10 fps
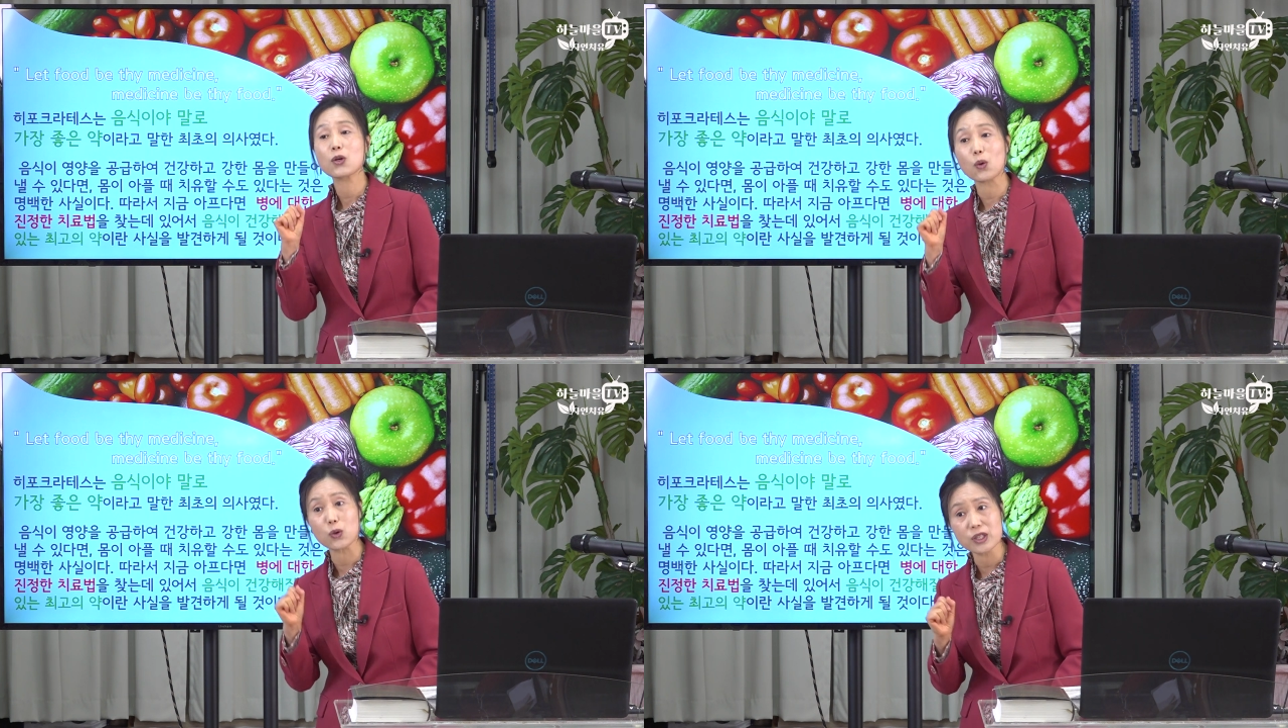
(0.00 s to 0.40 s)

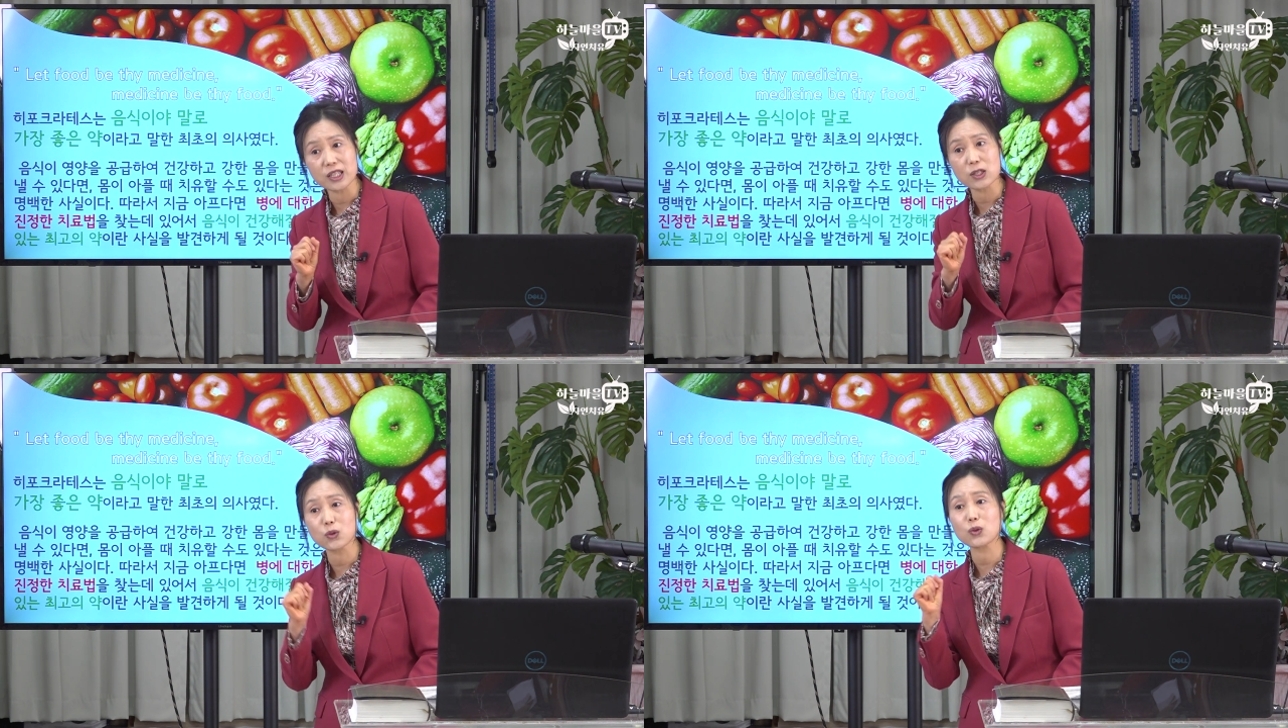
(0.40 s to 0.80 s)

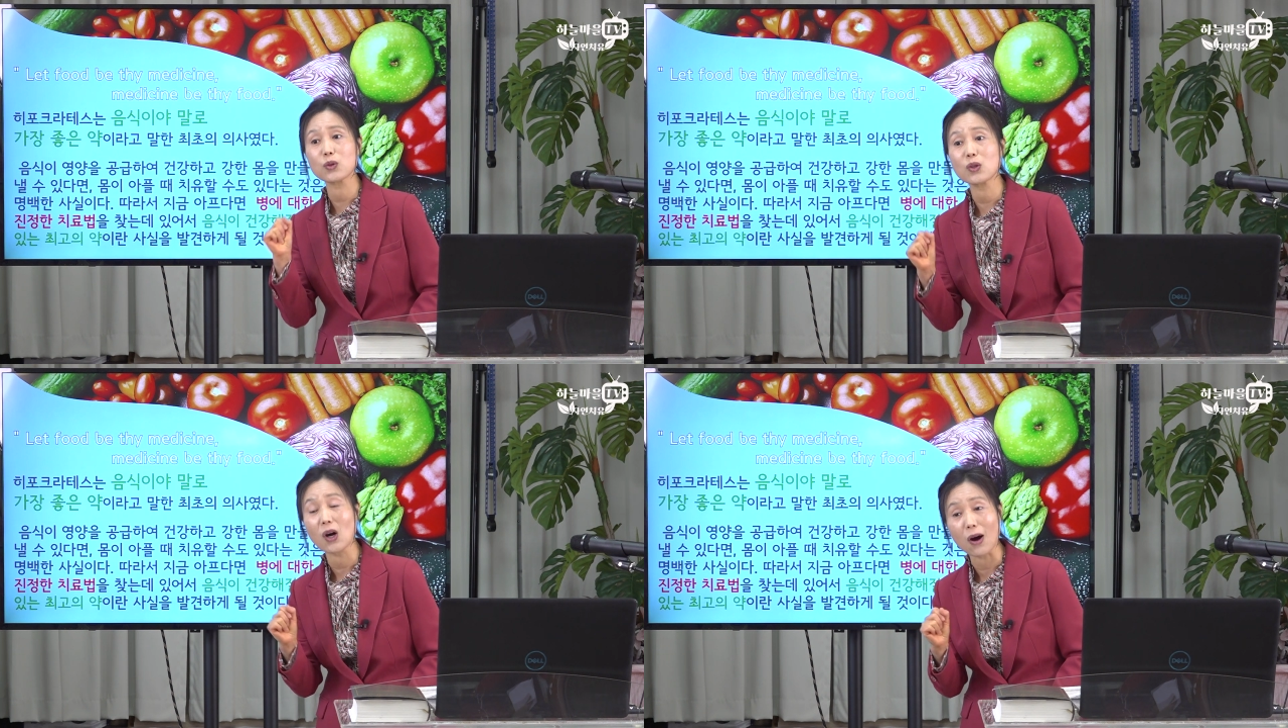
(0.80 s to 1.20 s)
고칠
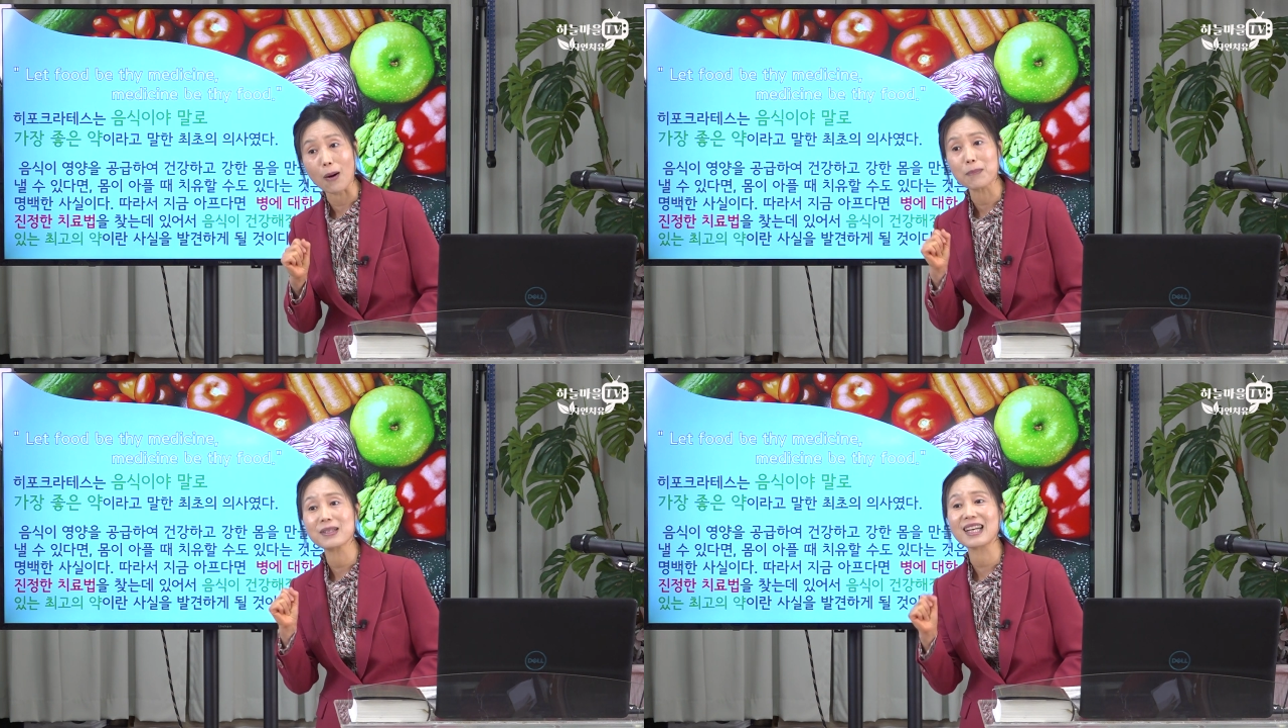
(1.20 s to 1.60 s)
수
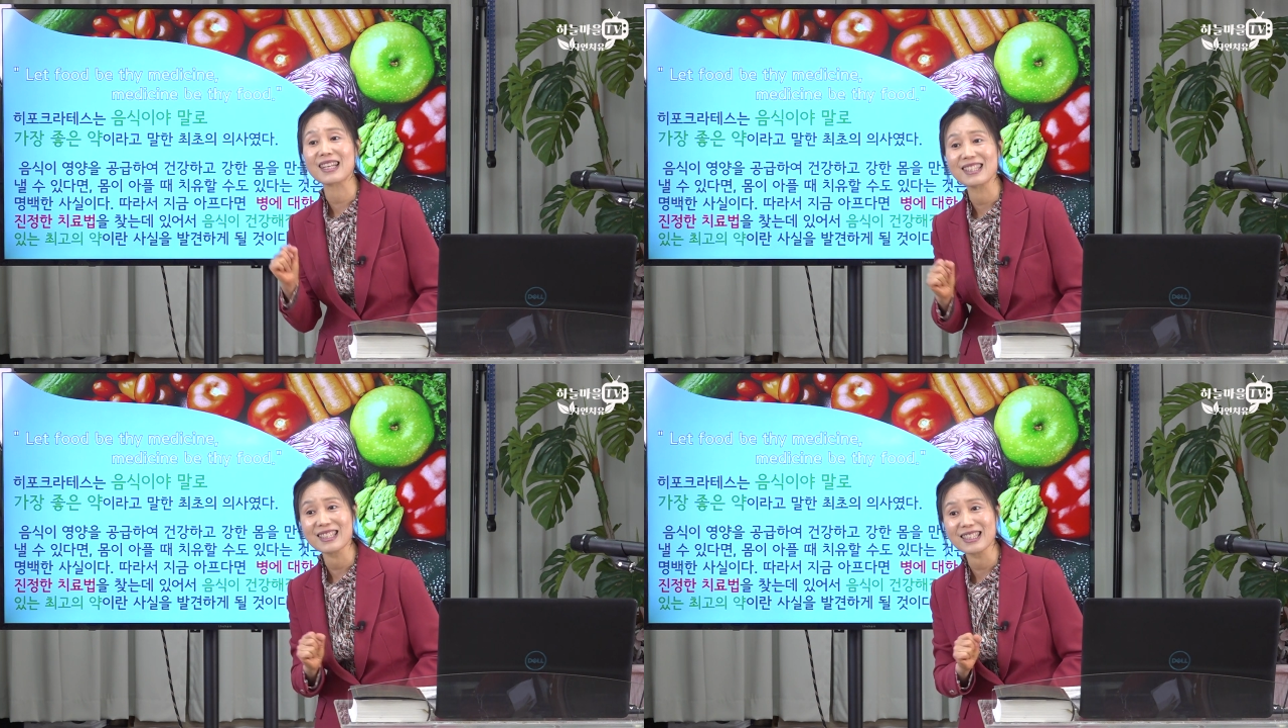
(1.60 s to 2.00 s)

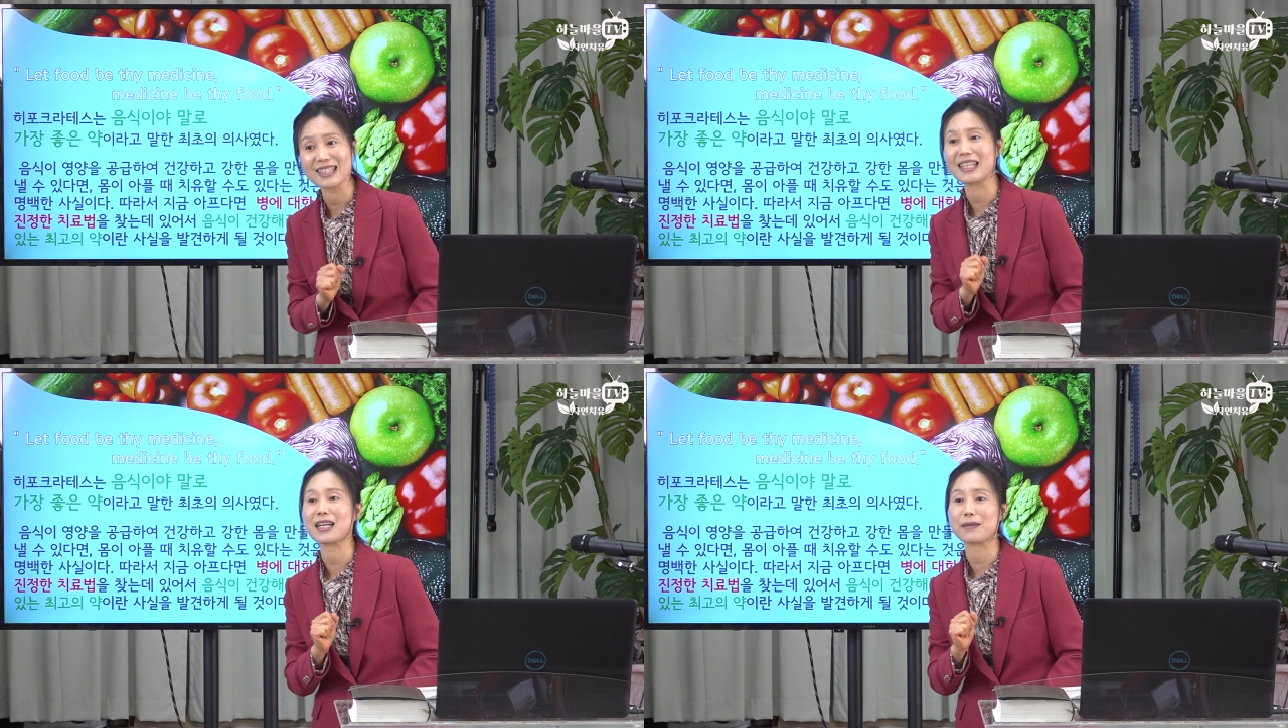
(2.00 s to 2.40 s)
없다는
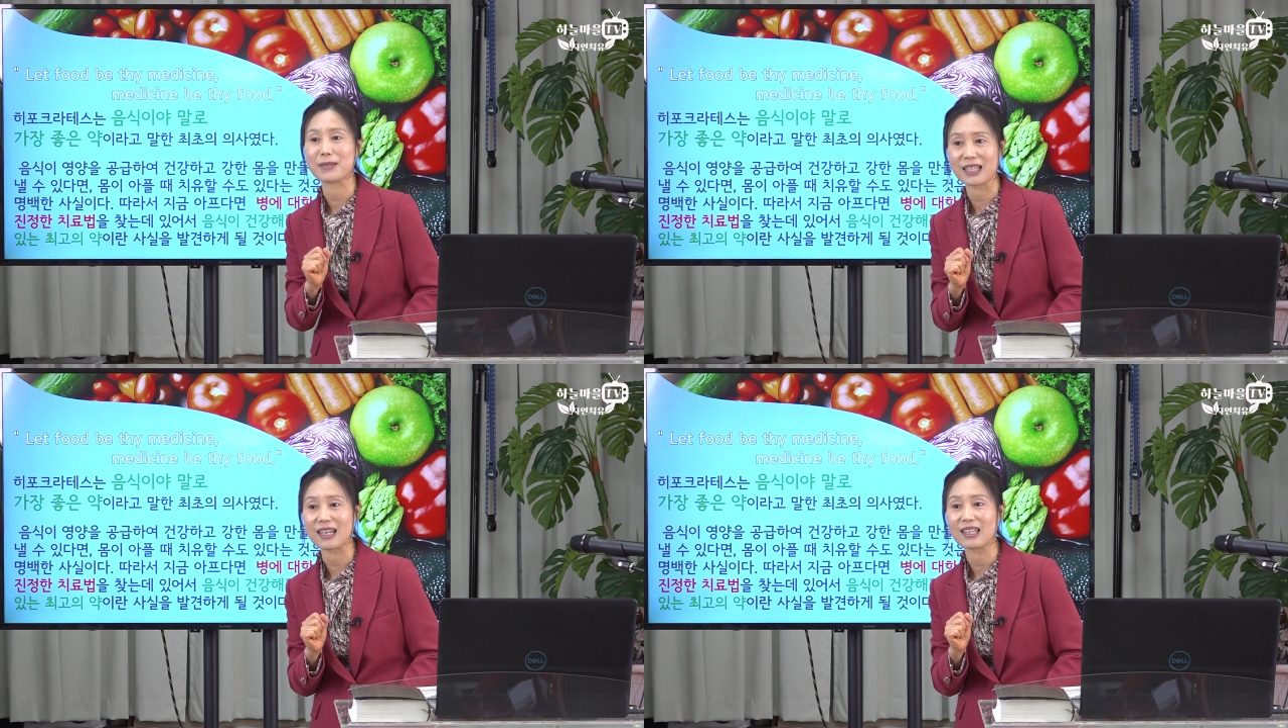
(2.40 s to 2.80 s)

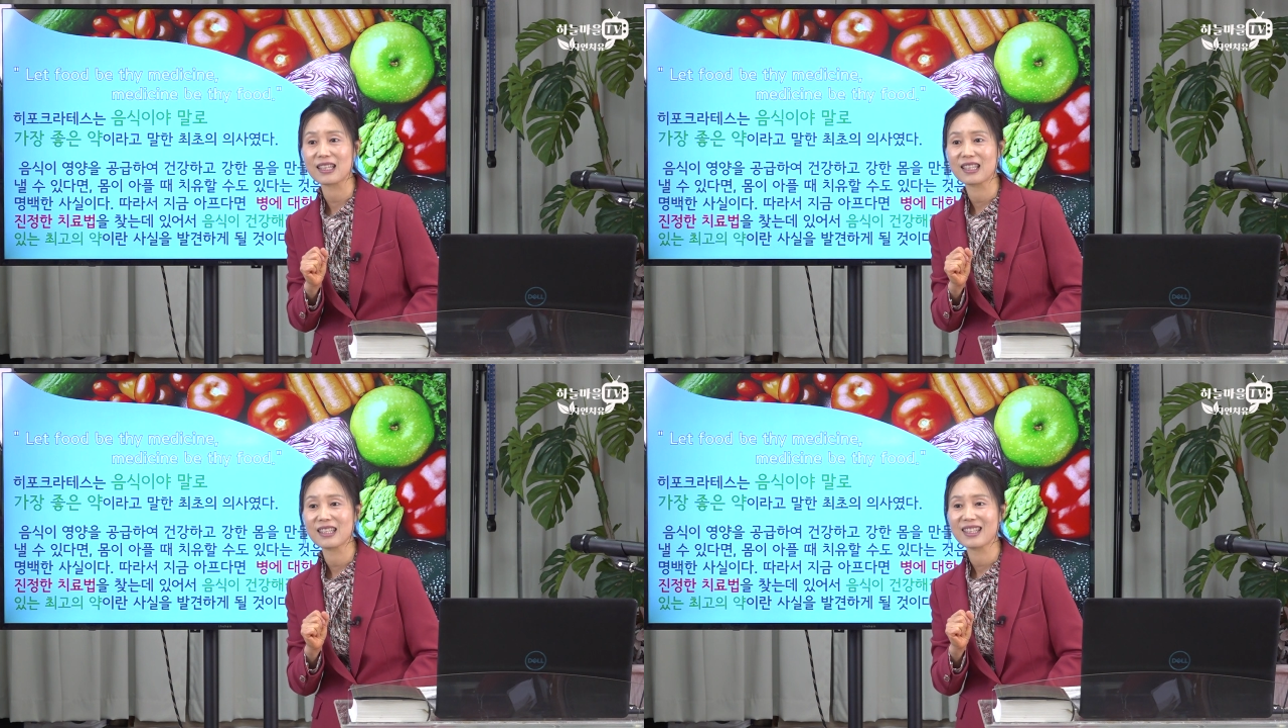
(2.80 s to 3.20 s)
이야기입니다.
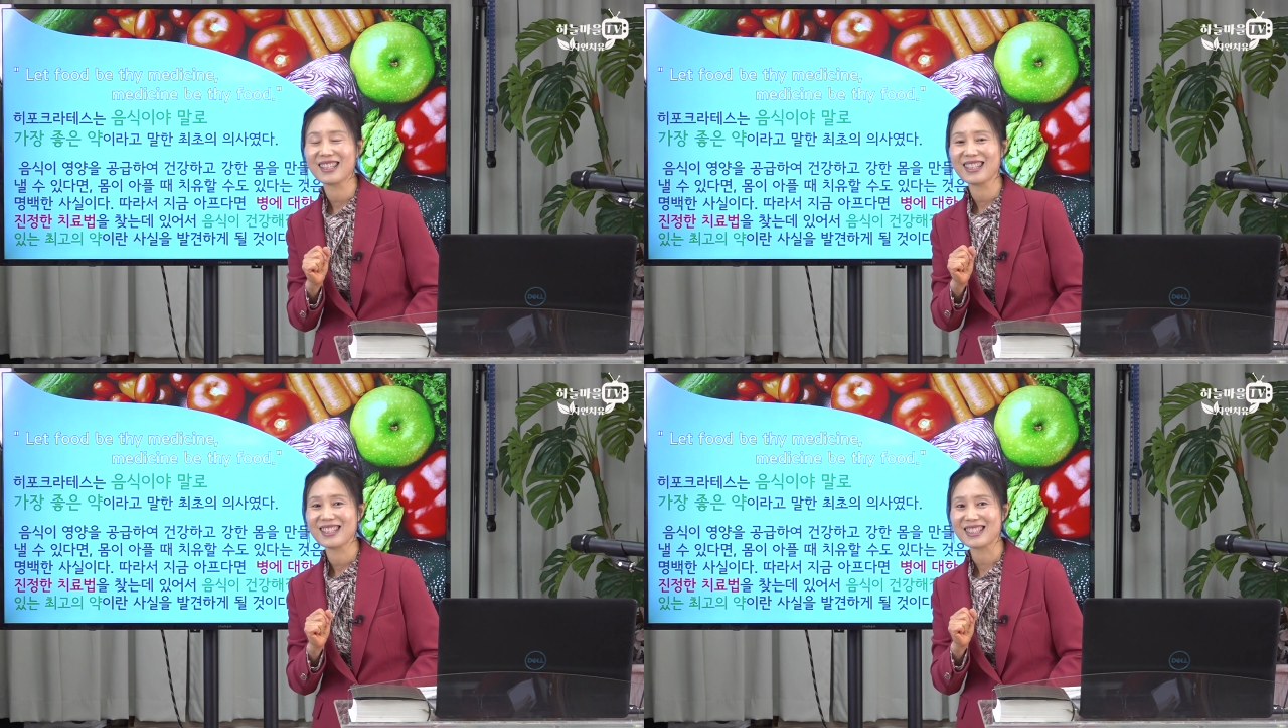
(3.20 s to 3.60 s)

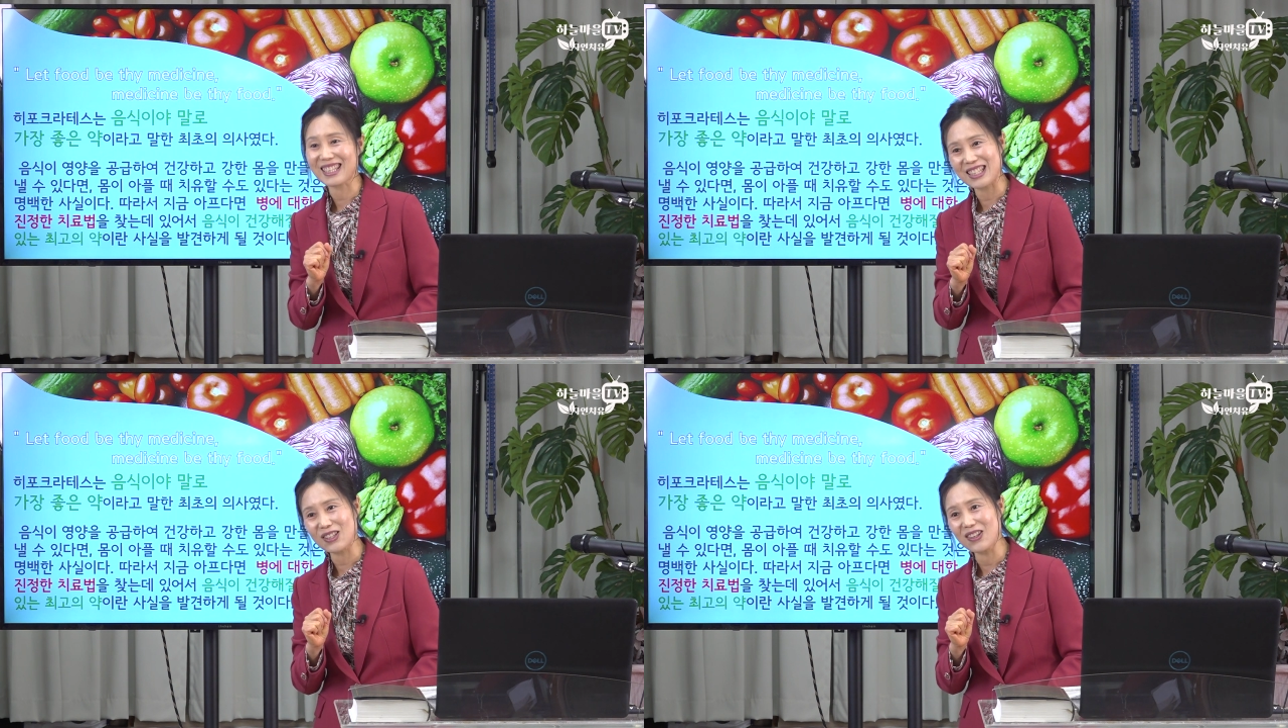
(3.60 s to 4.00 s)
자,
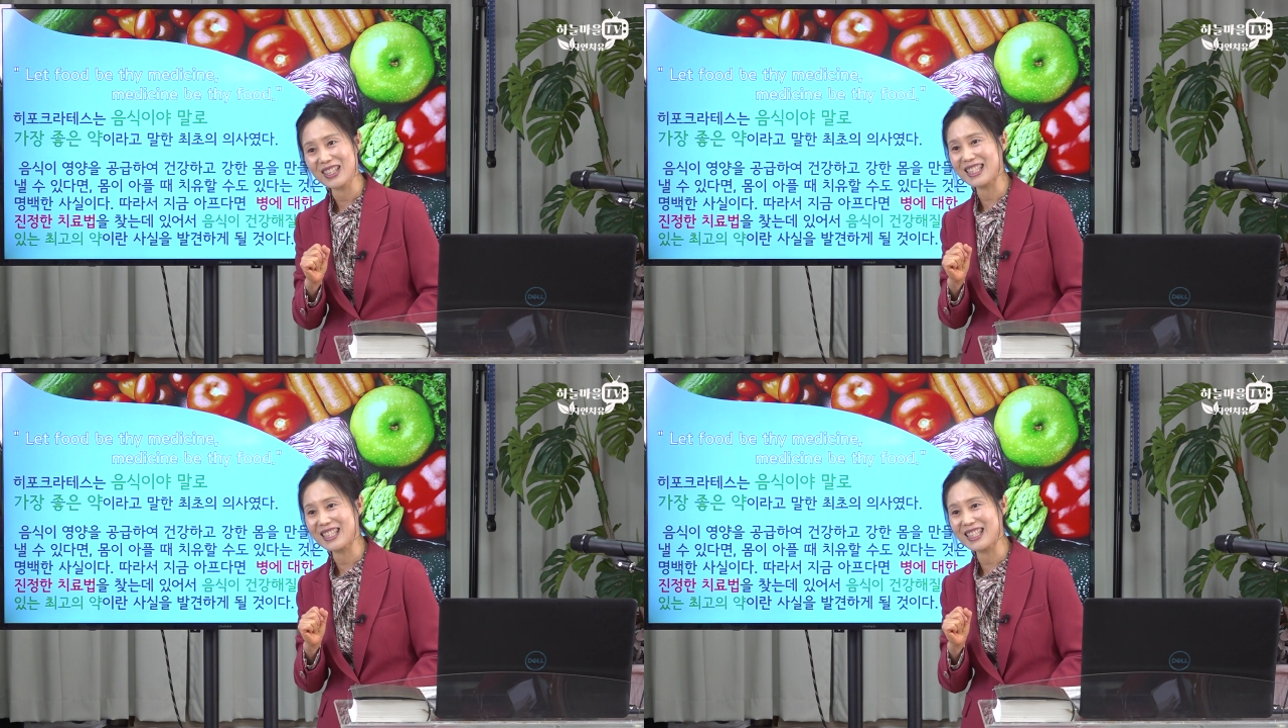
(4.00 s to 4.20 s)
그래서 이